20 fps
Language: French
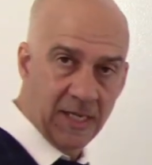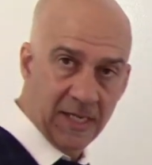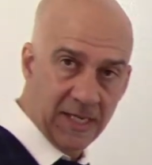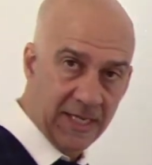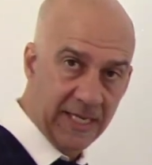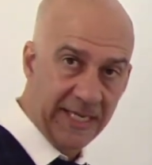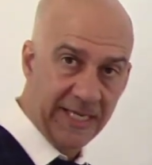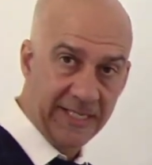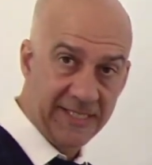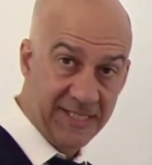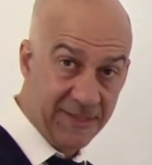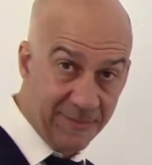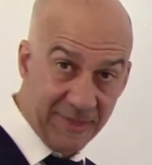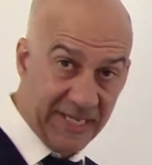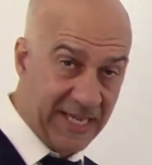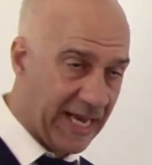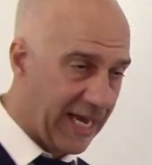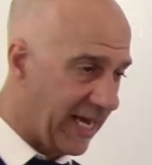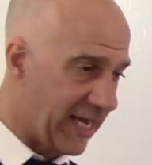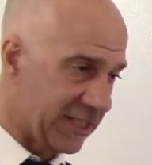les
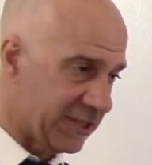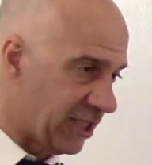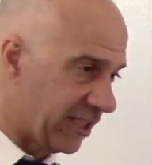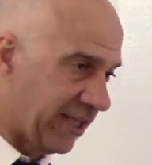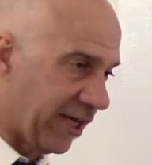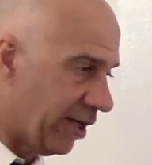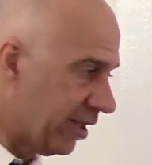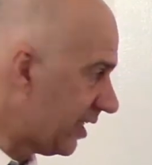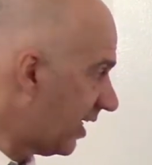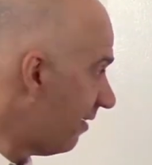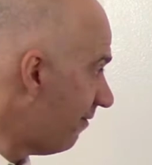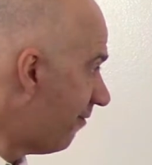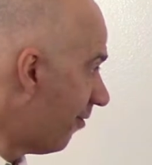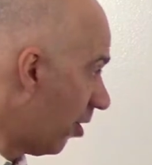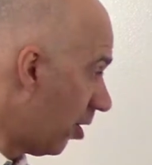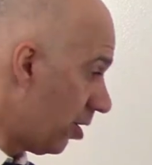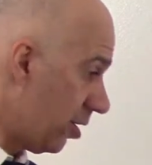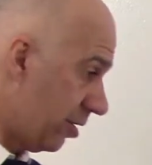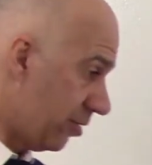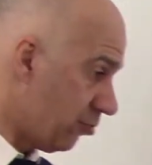immigrants, etc., qui
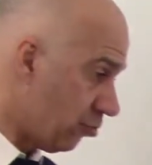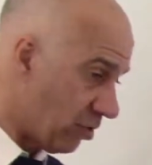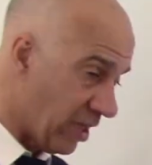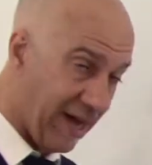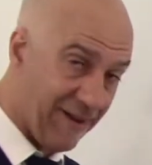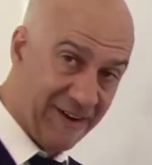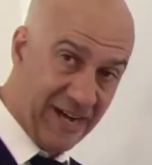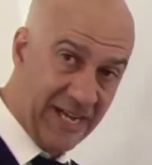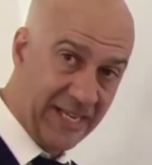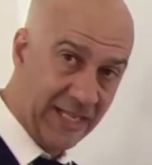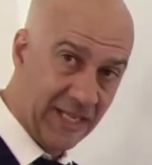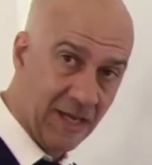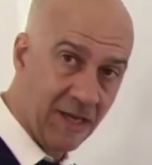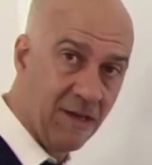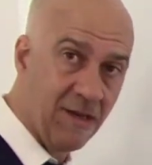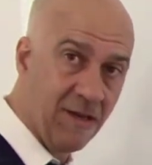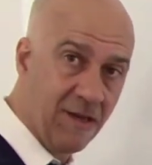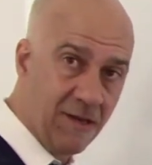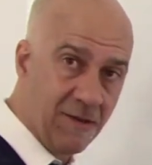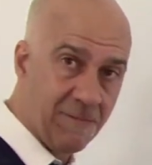veulent du travail.
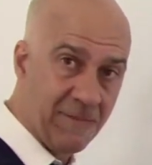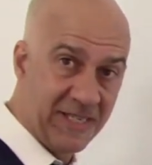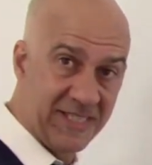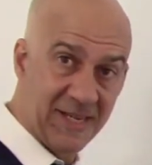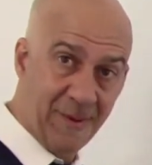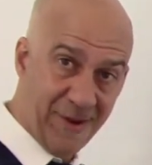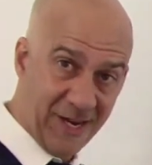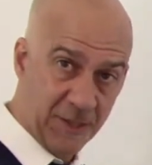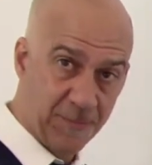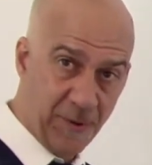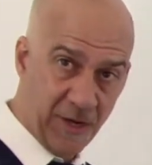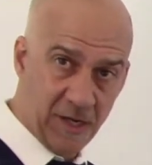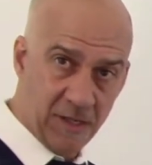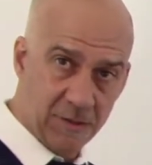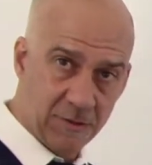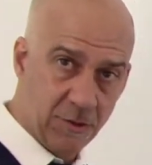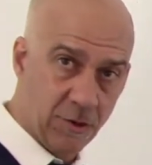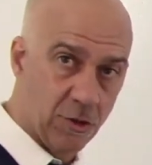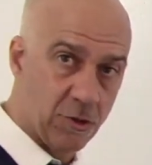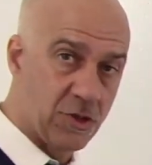Mais ça ne marche pas.
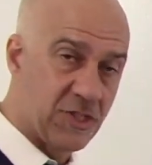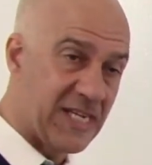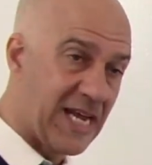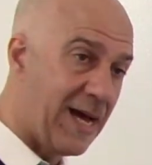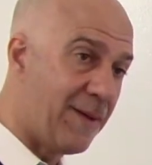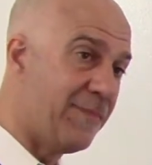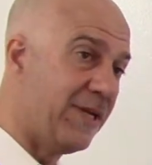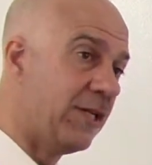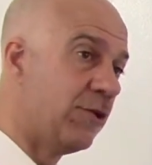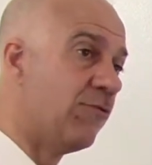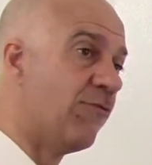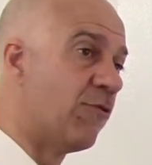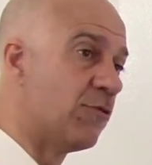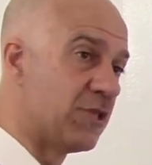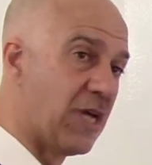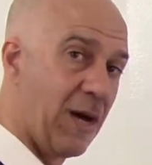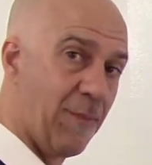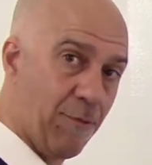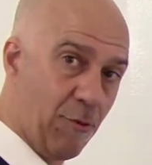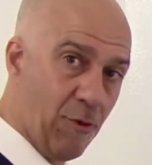Il y a 100 000 nouveaux
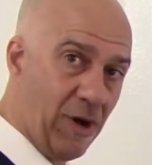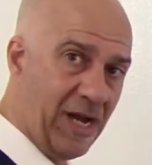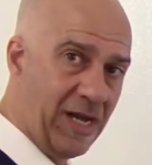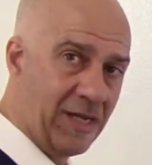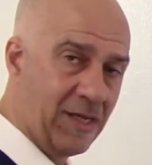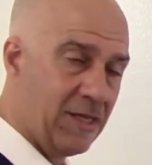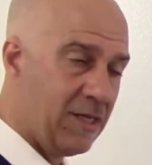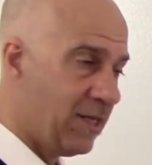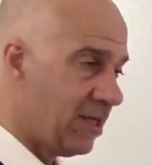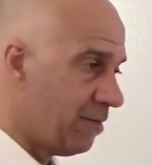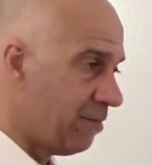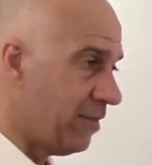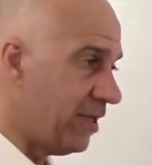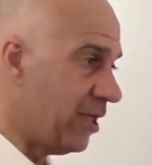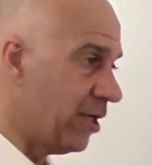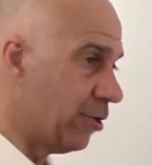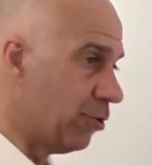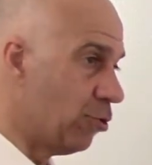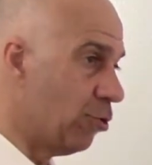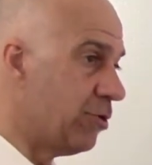emplois, mais il
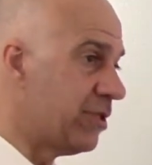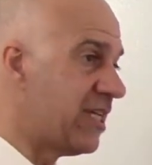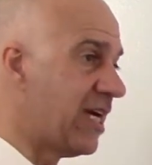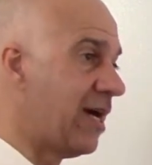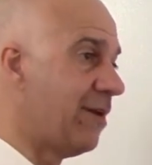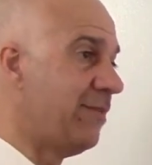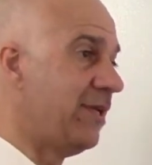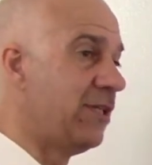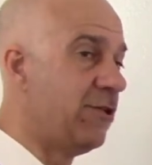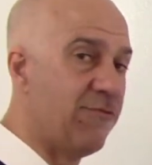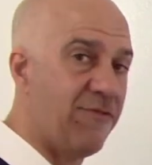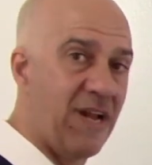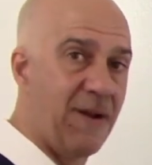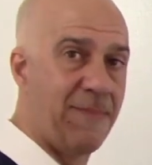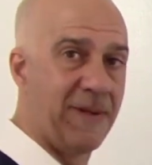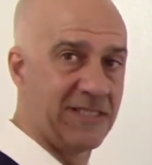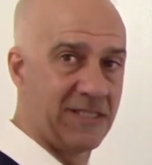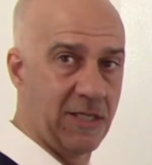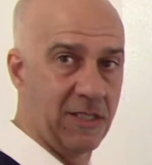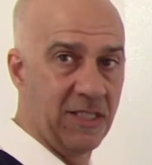y a 200 000 nouvelles
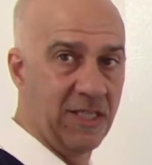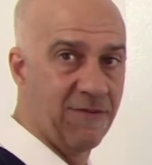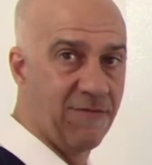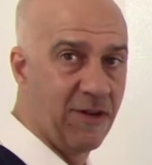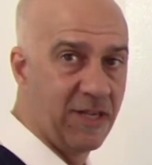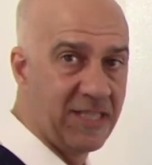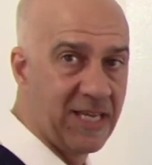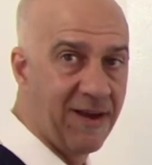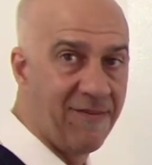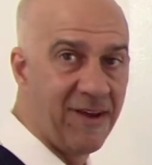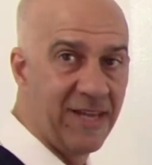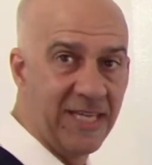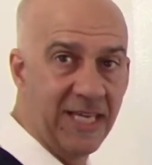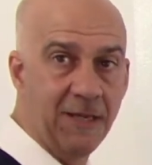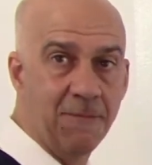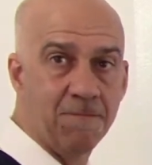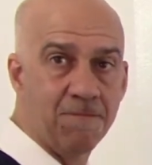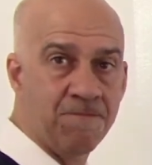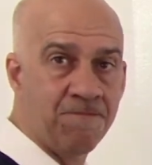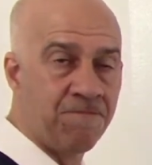personnes qui veulent
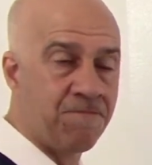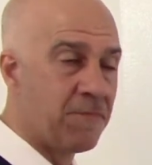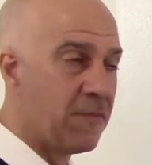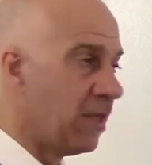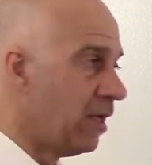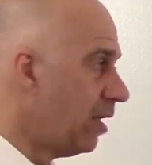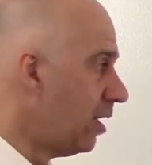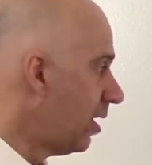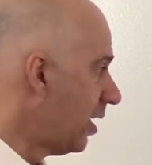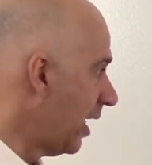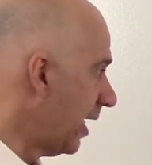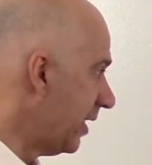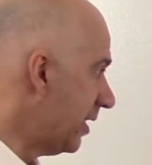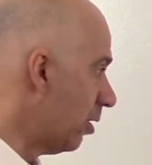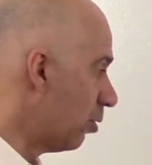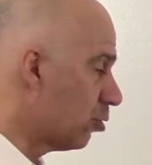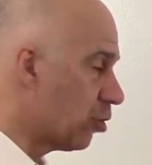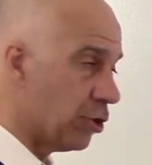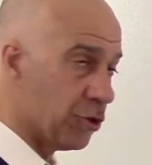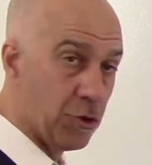travailler. Et
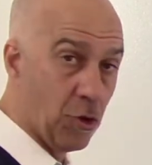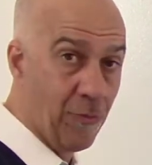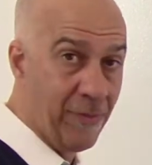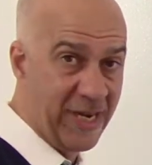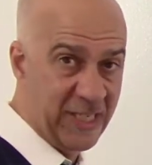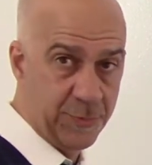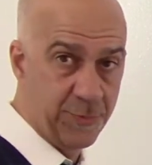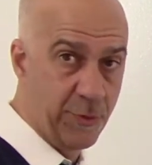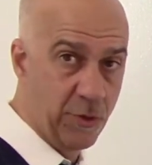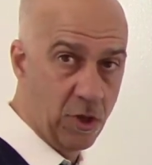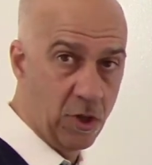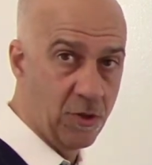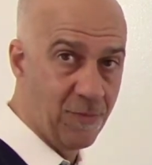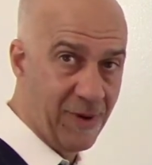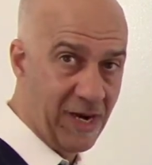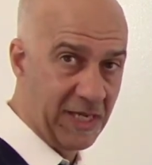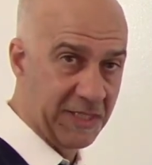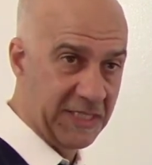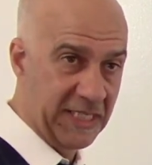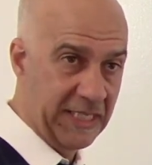donc, le chômage peut
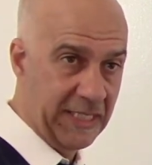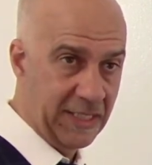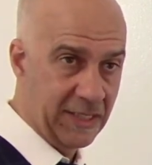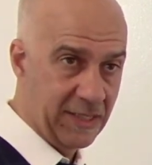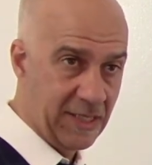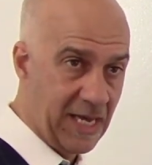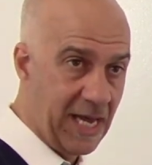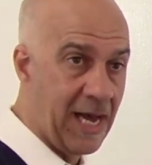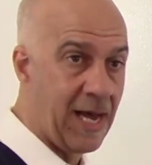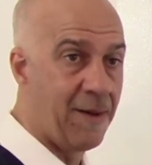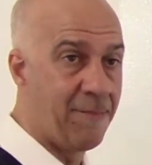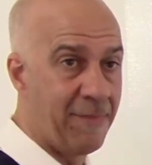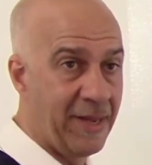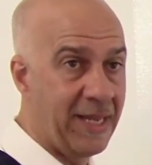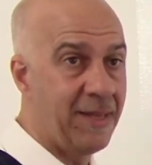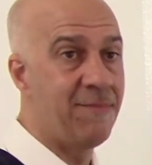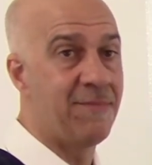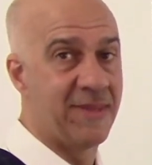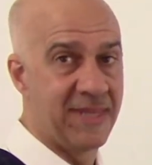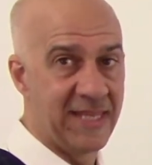augmenter en
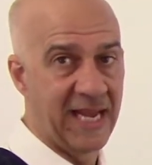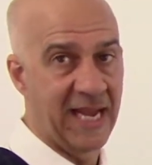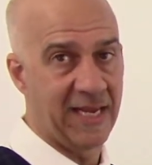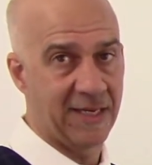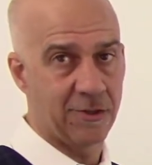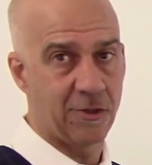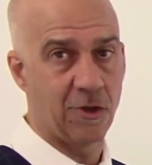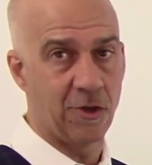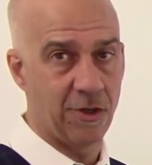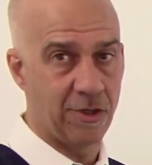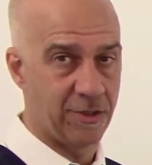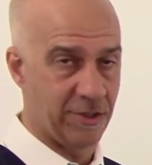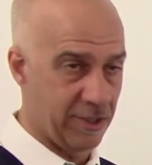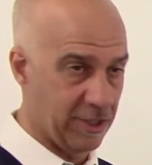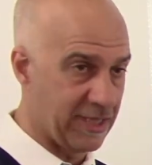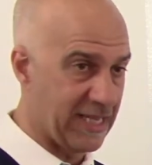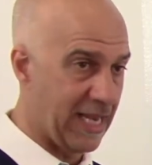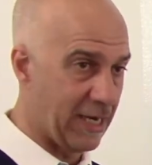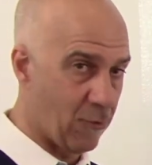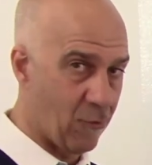même temps qu'il y a
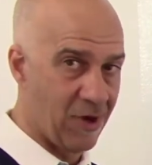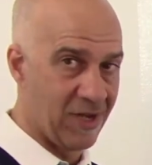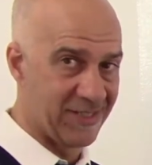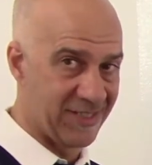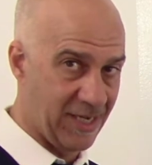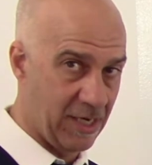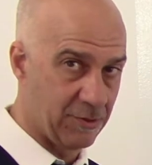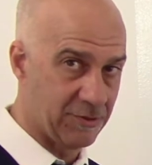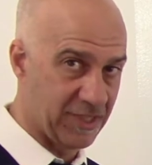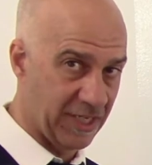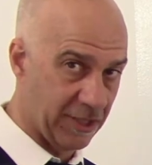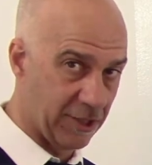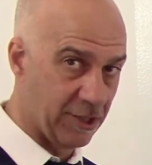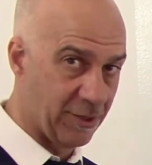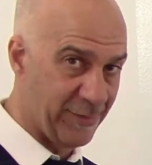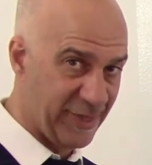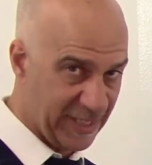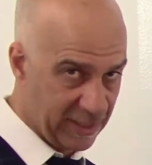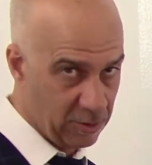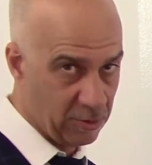de la croissance
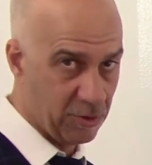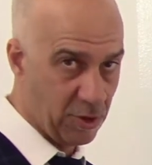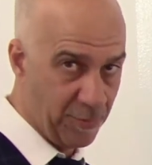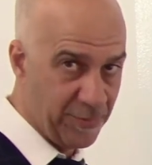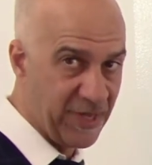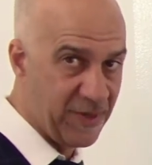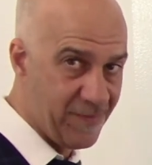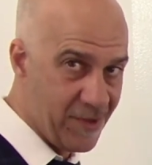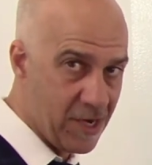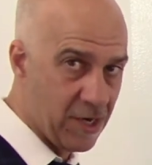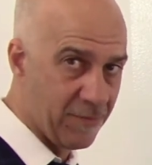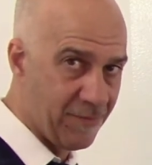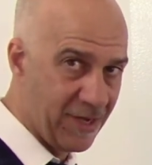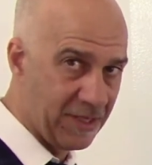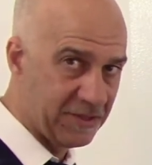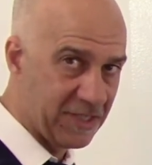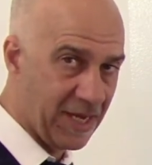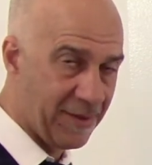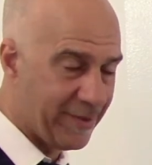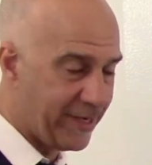économique, donc le PIB
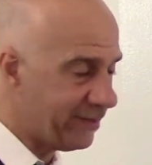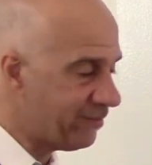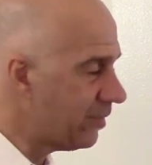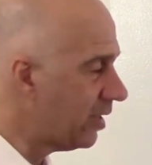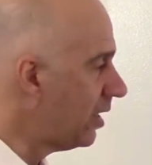augmente quand même,